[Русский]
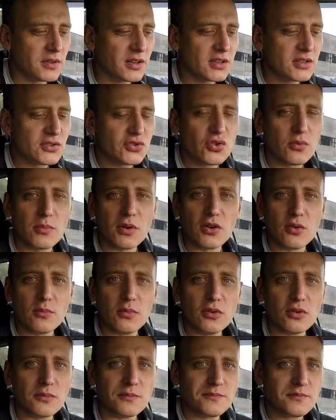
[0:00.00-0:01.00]
не особо
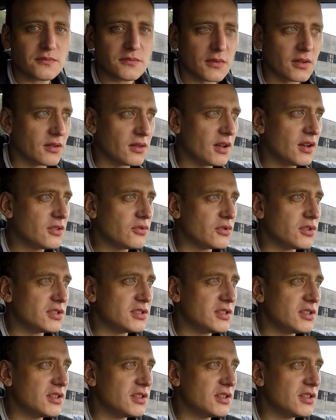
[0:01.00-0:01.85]
люблю, да, то есть,